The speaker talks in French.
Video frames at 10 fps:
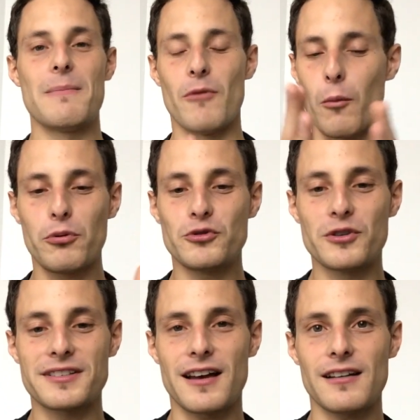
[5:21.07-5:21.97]
Mais en plus
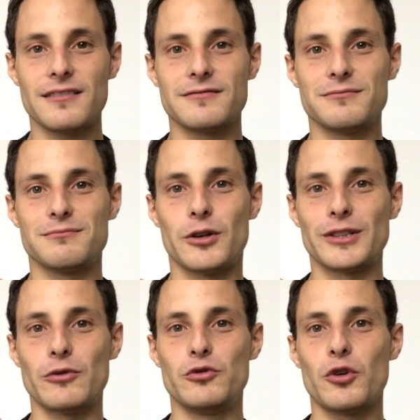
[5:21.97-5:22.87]
de ça, bah,
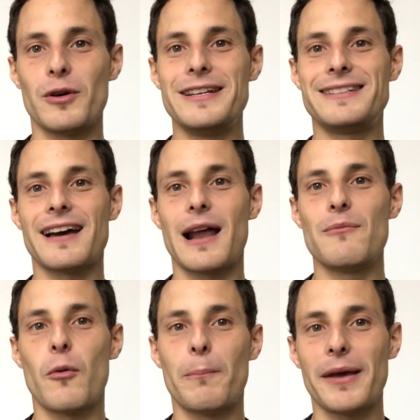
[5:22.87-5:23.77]
on a du temps
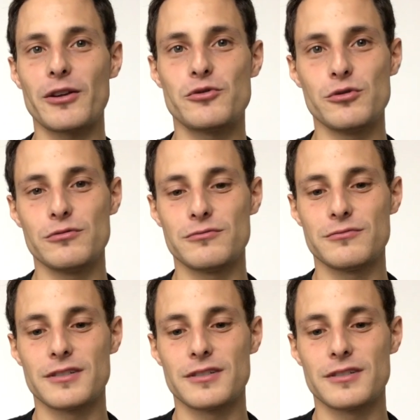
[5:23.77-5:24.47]
littéralement perdu